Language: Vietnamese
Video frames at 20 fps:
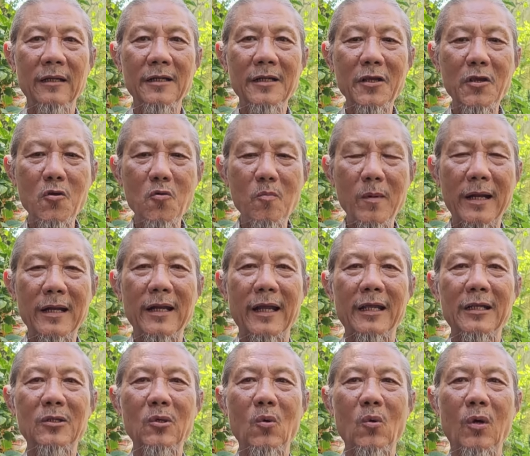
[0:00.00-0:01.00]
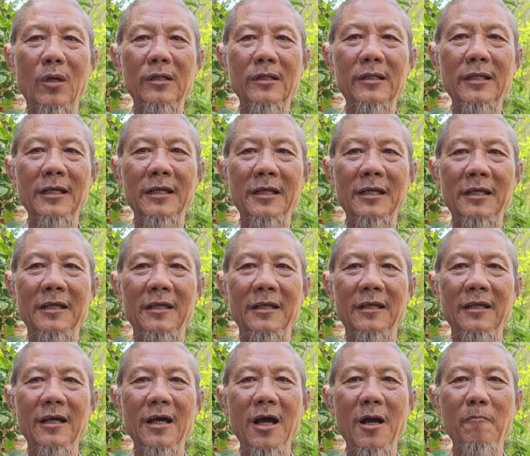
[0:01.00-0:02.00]
Nếu bên đây thua thì
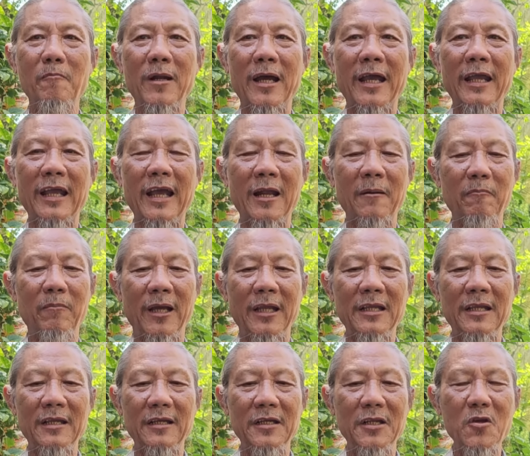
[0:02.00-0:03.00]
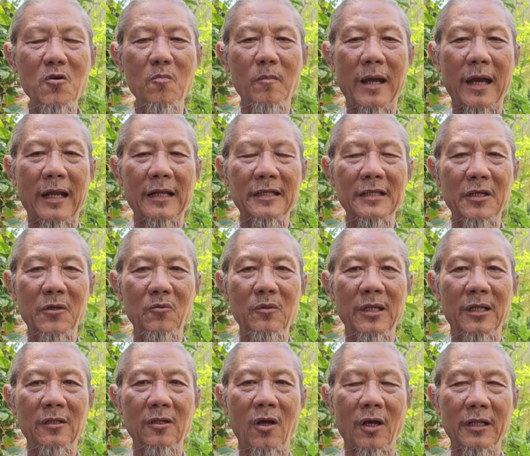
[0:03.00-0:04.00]
hôm nay anh phải, nếu mà anh chịu
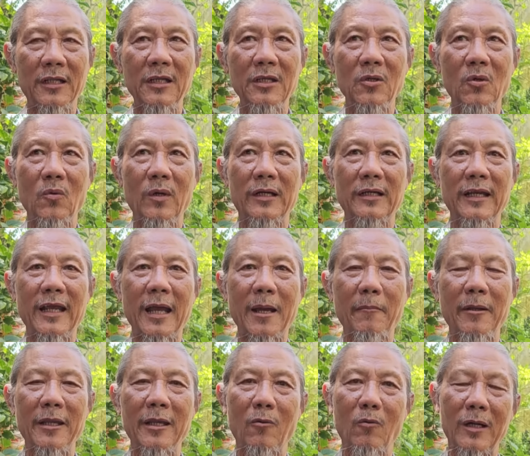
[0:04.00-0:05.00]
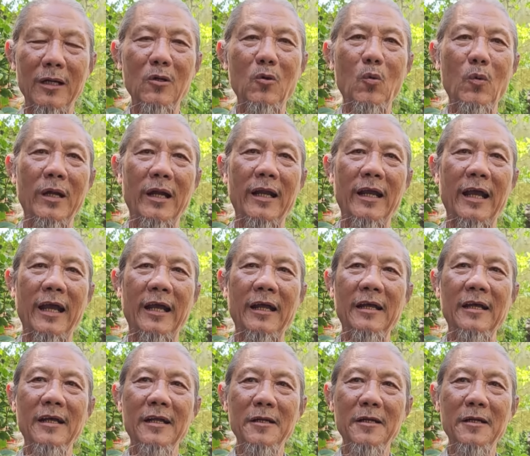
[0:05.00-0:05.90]
thiệt thòi, ví dụ anh Nga bây giờ đánh Ukraine,